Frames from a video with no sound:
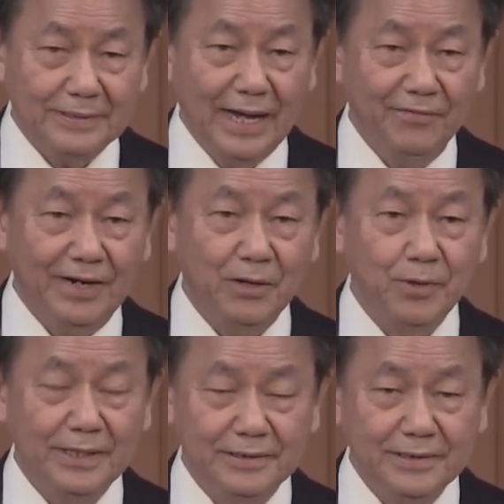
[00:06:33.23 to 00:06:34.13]
大法
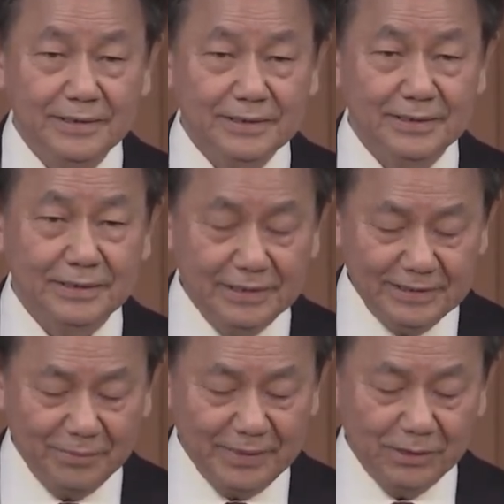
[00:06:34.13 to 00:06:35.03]
官是影
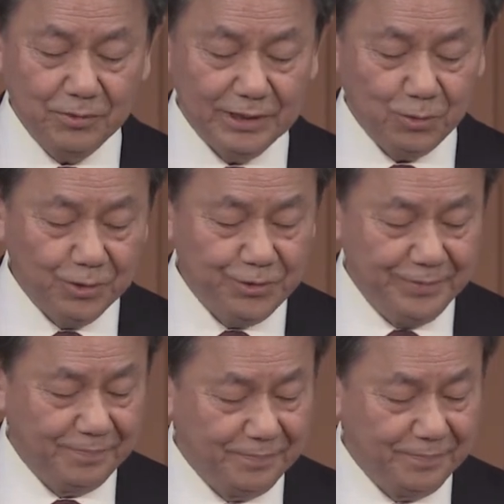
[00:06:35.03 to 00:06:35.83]
响美国的国运，